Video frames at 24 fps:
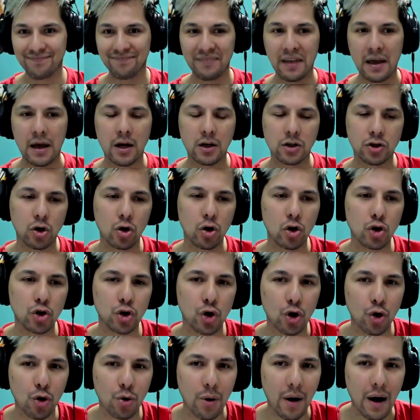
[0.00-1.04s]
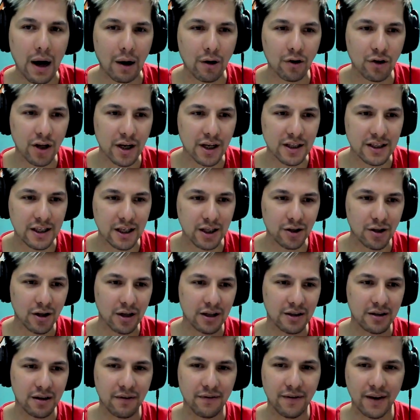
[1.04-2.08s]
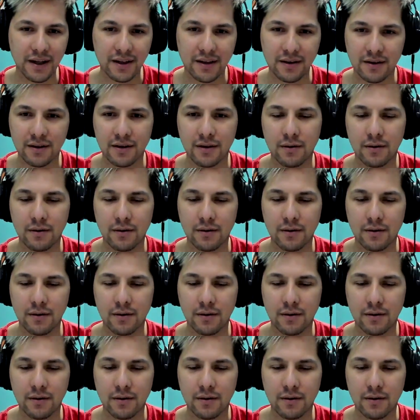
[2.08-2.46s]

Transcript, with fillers: yo, yo lo jugaba cuando era chiquito el Street Fighter.